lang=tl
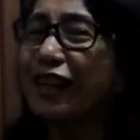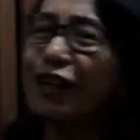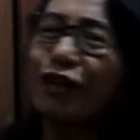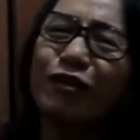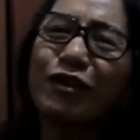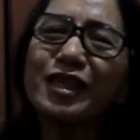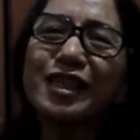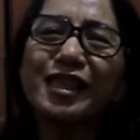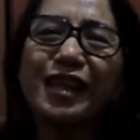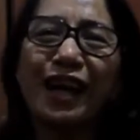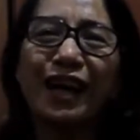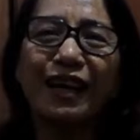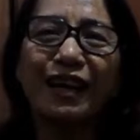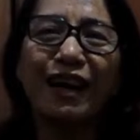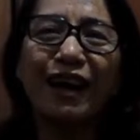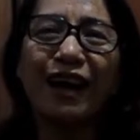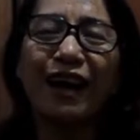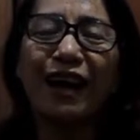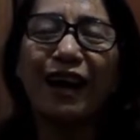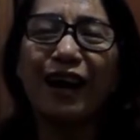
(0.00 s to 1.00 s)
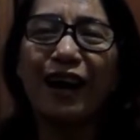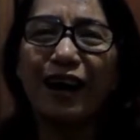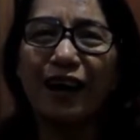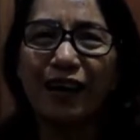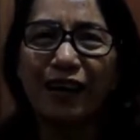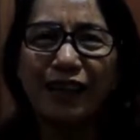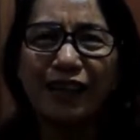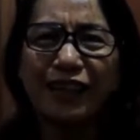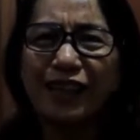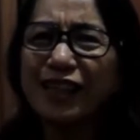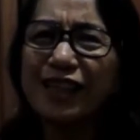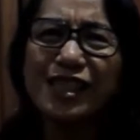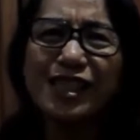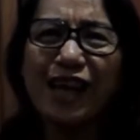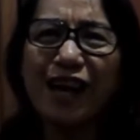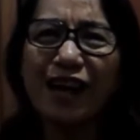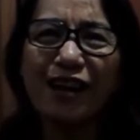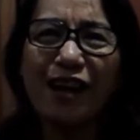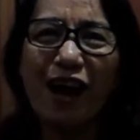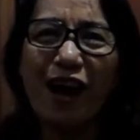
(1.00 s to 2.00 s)
hindi ko na sana, hindi na
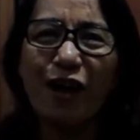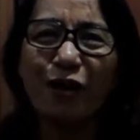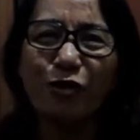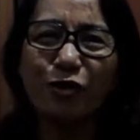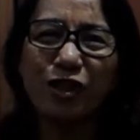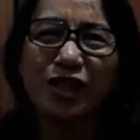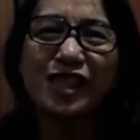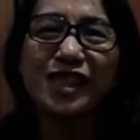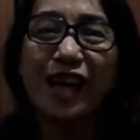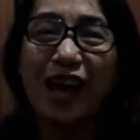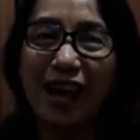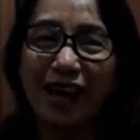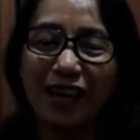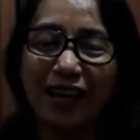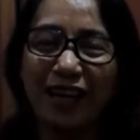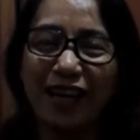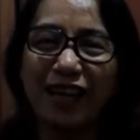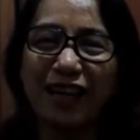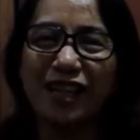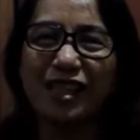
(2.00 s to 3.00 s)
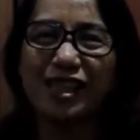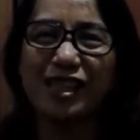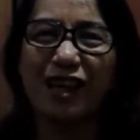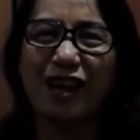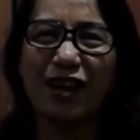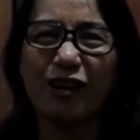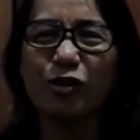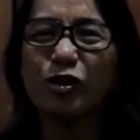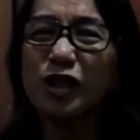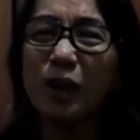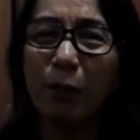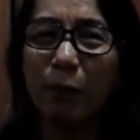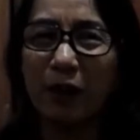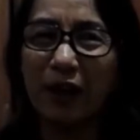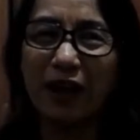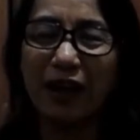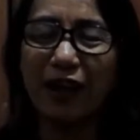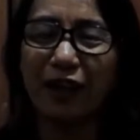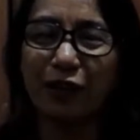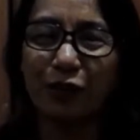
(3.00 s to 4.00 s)
sana ako sasali sa
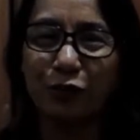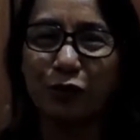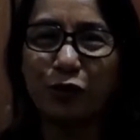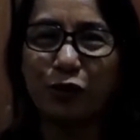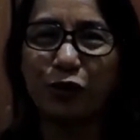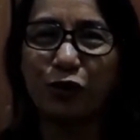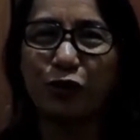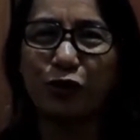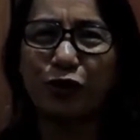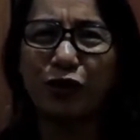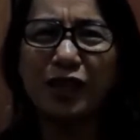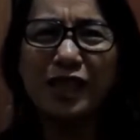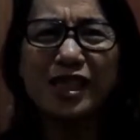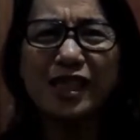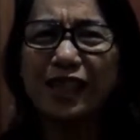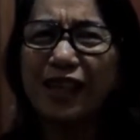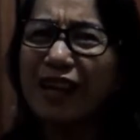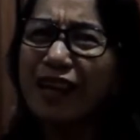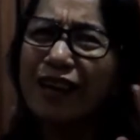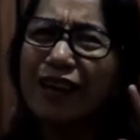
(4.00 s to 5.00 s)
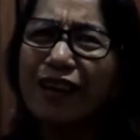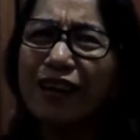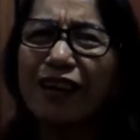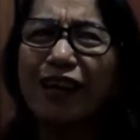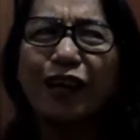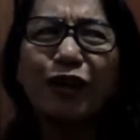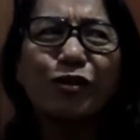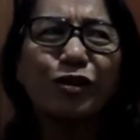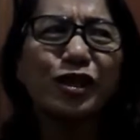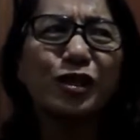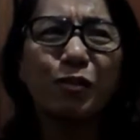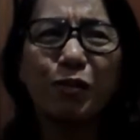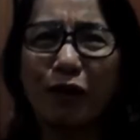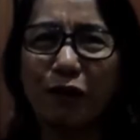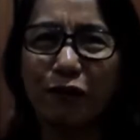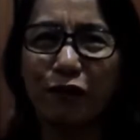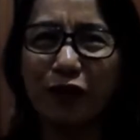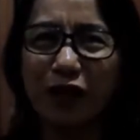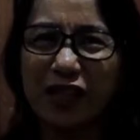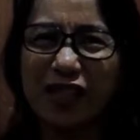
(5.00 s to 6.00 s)
usaping ito. Kasi naririnig ko sa
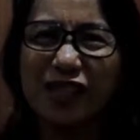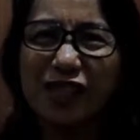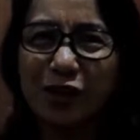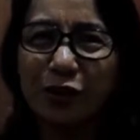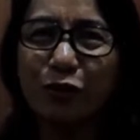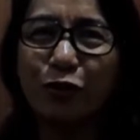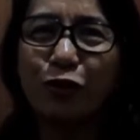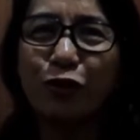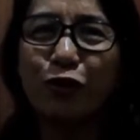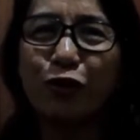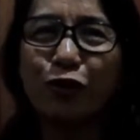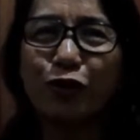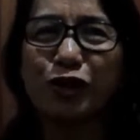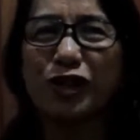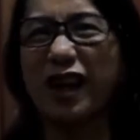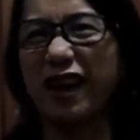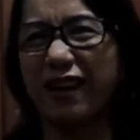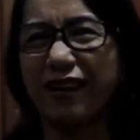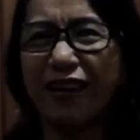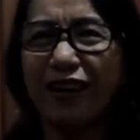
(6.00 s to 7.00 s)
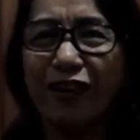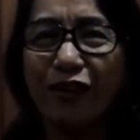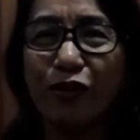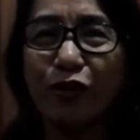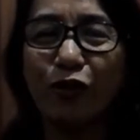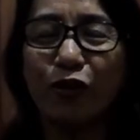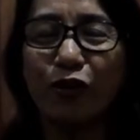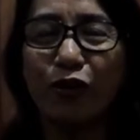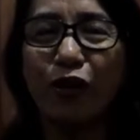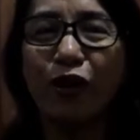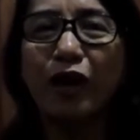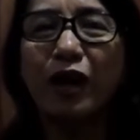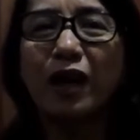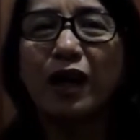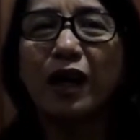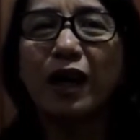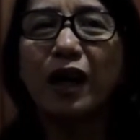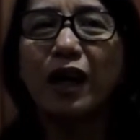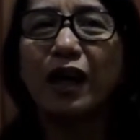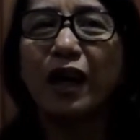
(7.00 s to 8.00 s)
mga friends ko, sa anak ko,
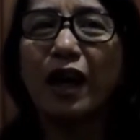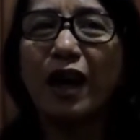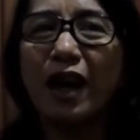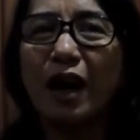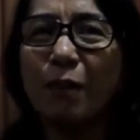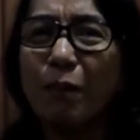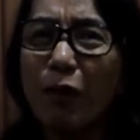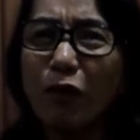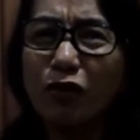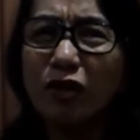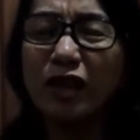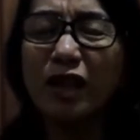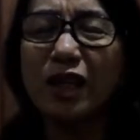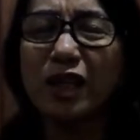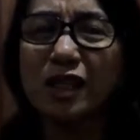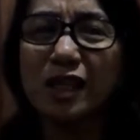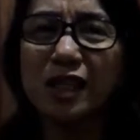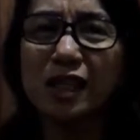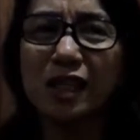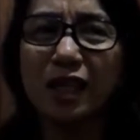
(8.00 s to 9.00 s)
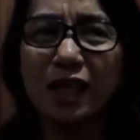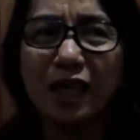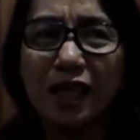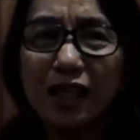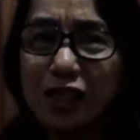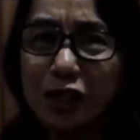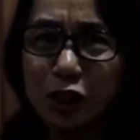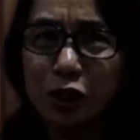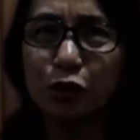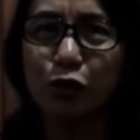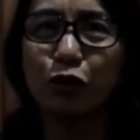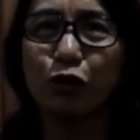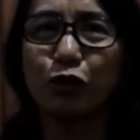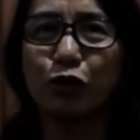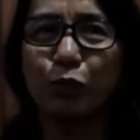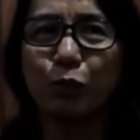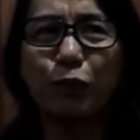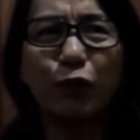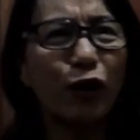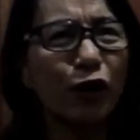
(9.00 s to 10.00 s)
uh, about this
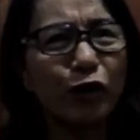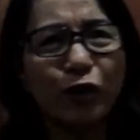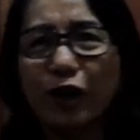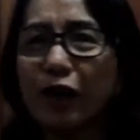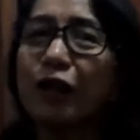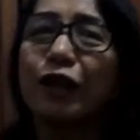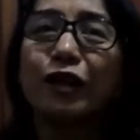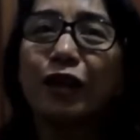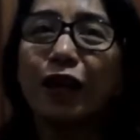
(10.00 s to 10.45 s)
issue. Pero actually,